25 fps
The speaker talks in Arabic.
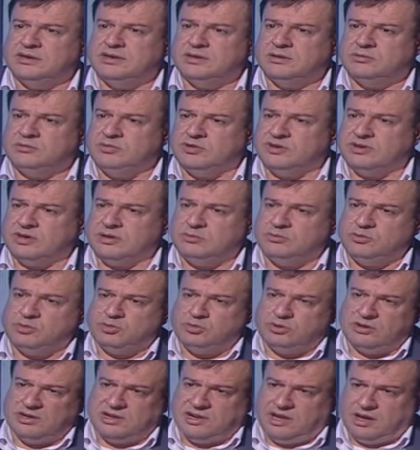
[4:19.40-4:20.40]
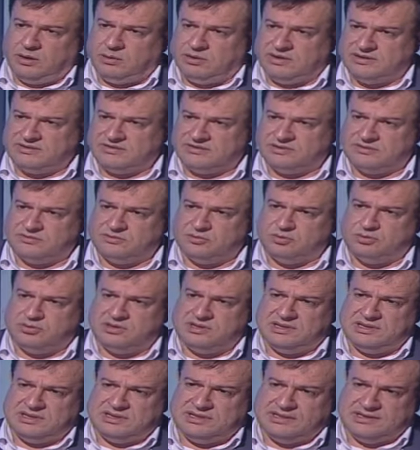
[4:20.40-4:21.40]
بالرغم من كل العواصف
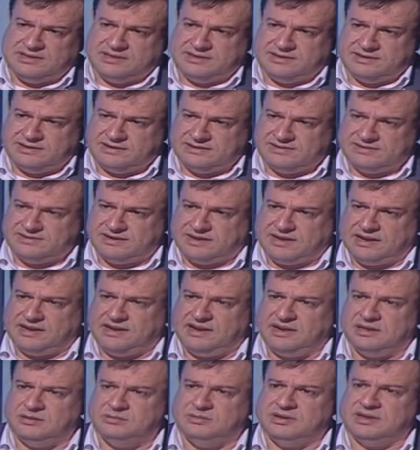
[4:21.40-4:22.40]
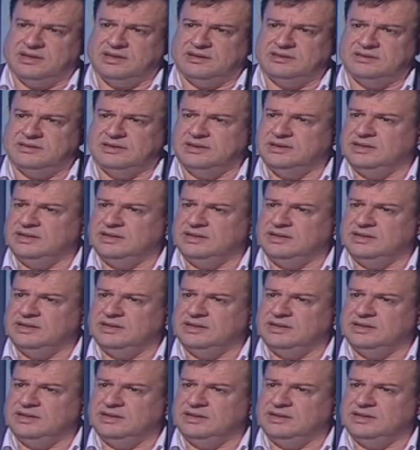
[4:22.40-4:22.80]
وكل اللي صار على هالبلد